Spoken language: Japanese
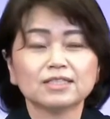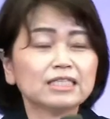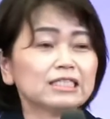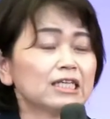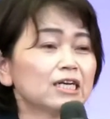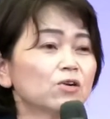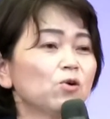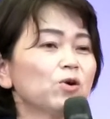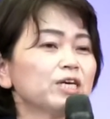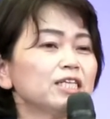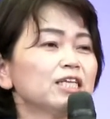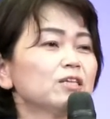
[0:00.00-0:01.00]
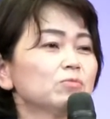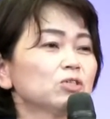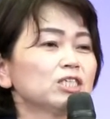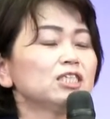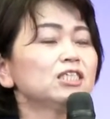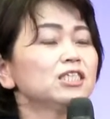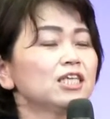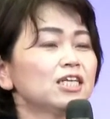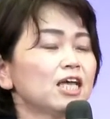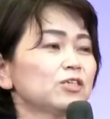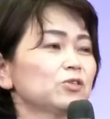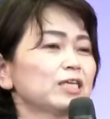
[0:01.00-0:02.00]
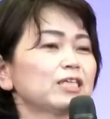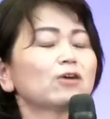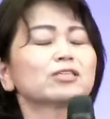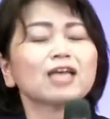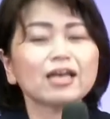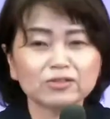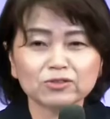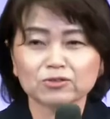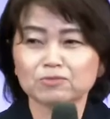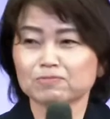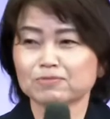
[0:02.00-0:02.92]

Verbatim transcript: なぜならこう聞いてても信じてない人がたくさんいる。